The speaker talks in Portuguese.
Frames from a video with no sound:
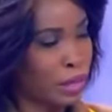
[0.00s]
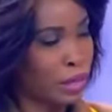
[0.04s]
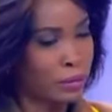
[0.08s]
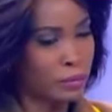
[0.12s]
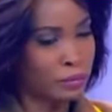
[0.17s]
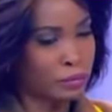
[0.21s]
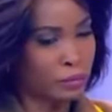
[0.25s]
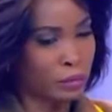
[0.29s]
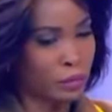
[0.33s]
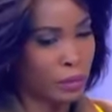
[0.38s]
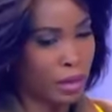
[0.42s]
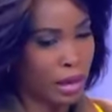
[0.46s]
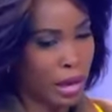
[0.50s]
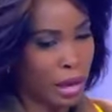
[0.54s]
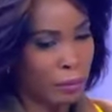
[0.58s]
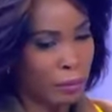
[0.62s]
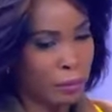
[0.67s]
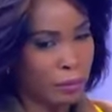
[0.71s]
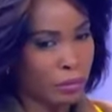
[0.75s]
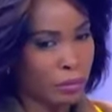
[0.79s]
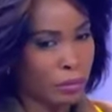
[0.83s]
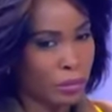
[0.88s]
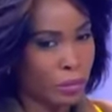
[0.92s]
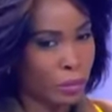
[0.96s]
abre o
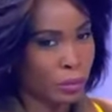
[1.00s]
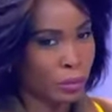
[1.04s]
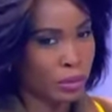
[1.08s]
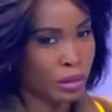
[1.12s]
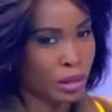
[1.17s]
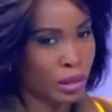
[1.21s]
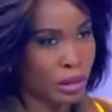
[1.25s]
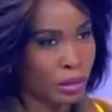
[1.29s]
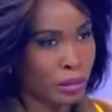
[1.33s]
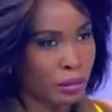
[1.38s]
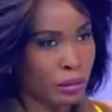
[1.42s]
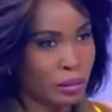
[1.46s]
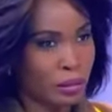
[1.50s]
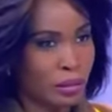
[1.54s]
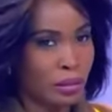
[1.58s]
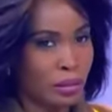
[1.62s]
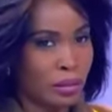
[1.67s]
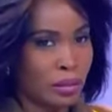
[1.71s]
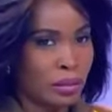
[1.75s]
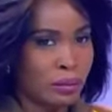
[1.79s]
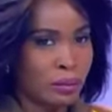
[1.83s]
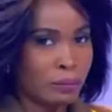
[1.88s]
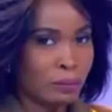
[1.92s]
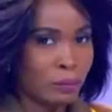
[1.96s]
jornal,
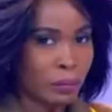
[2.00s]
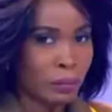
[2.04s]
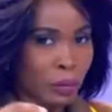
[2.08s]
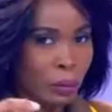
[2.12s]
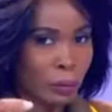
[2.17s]
roubaram